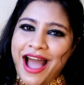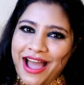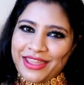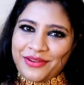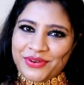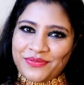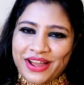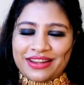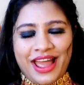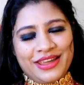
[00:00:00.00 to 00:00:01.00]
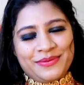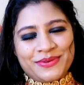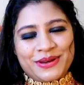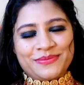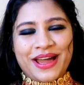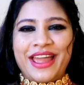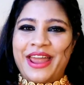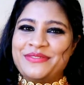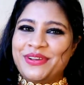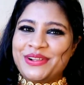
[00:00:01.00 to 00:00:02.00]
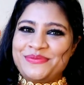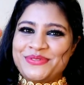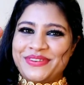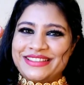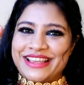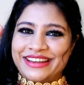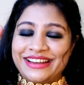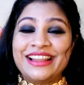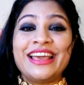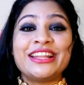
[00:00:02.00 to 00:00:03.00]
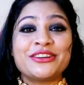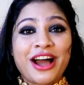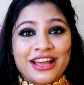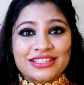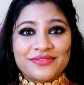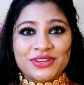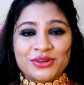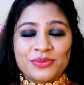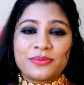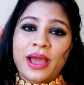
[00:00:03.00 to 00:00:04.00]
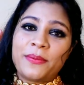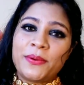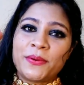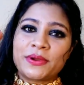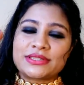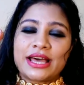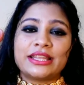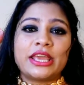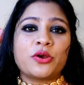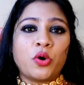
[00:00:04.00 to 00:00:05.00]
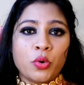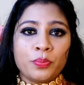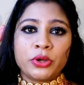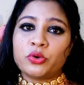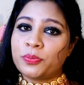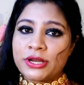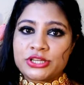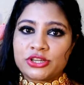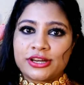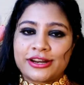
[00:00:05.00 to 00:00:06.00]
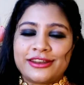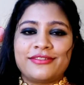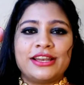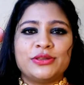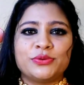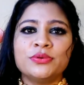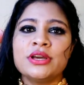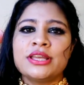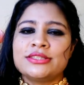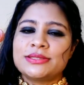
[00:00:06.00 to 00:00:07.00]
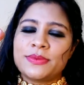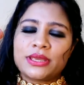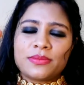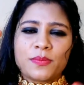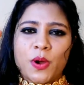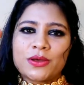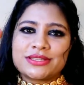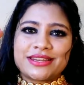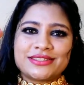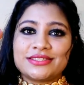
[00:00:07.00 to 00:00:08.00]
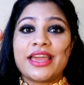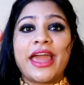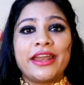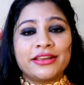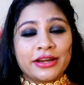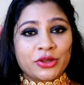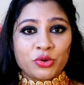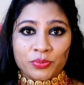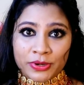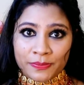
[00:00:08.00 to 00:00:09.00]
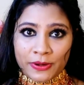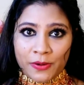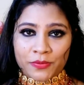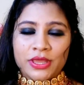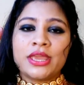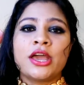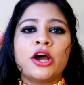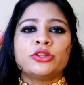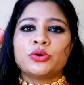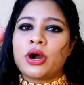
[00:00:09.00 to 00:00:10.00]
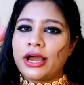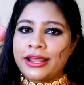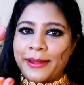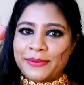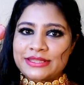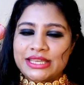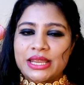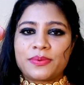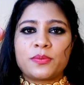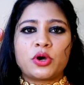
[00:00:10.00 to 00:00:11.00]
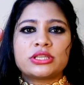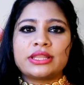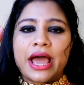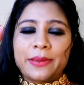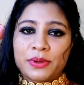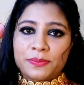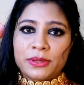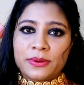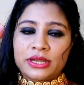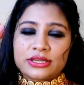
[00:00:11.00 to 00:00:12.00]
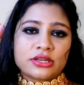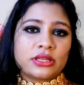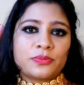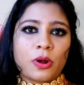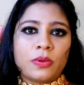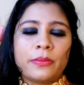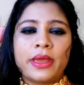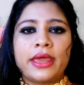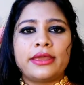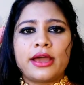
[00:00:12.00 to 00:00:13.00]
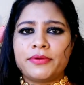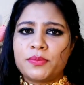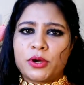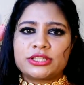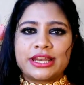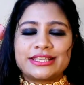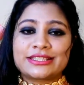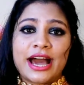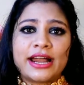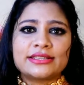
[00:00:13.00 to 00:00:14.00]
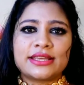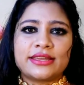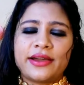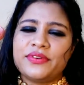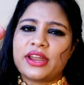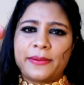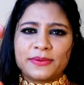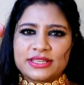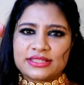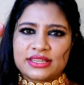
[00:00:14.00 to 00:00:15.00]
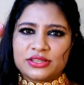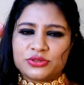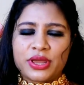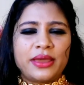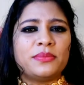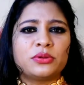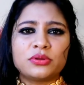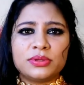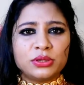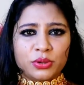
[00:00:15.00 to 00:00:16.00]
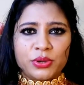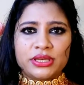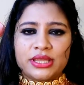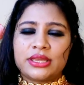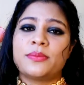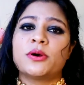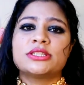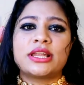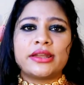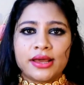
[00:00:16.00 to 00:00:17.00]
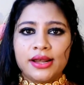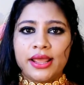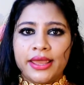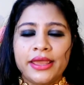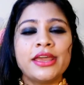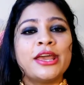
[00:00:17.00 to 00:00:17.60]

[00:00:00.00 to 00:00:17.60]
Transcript: एवरी वन आई एम गरिमा एंड वेलकम टू माई चैनल तो आज की वीडियो में मैं आप लोगों के साथ एक होम मेड उपटन शेयर करने वाली हूँ जिसमें कि मैं बहुत सारी चीज़ें ऐड करके उपटन बनाऊंगी तो अगर आपके चेहरे पे बहुत ज़्यादा हाइपर पिगमेंटेशन की प्रॉब्लम है या फिर बहुत सारे स्कार्स हैं या फिर आपकी स्किन जो है बिल्कुल भी ग्लोई नहीं है बहुत ज़्यादा डल है